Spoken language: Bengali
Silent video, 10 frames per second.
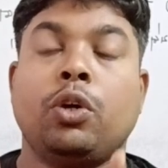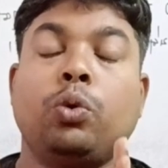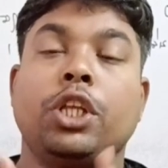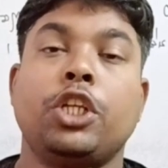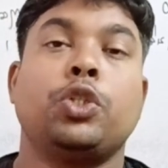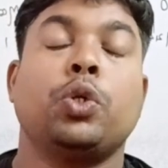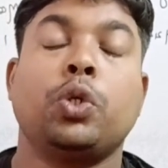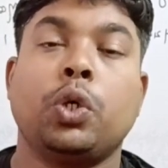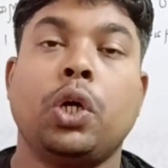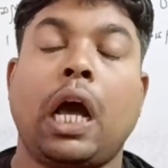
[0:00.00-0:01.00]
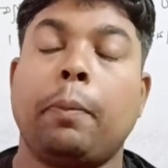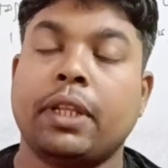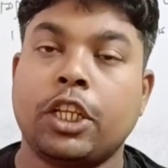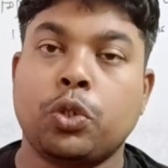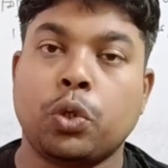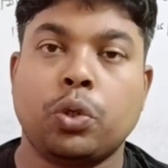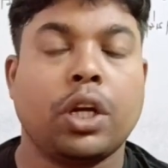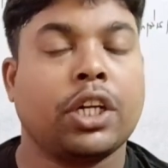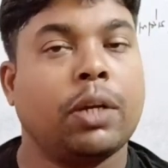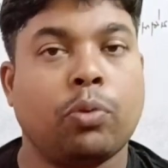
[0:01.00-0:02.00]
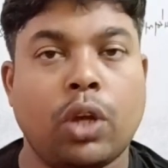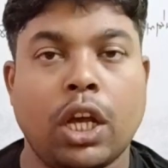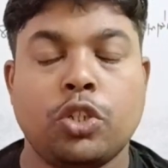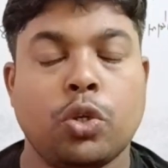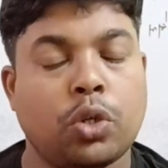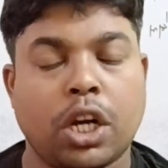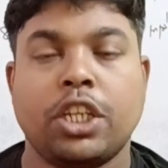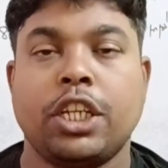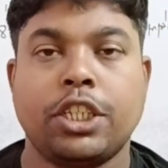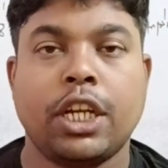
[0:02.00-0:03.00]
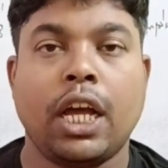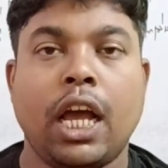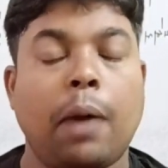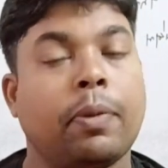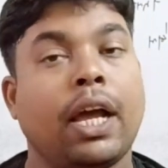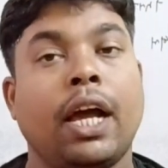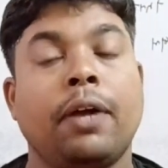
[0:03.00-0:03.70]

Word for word: ওদের জন্য আমাদের ছোট্ট একটা প্রয়াস ছোট্ট একটা চেষ্টা আমরা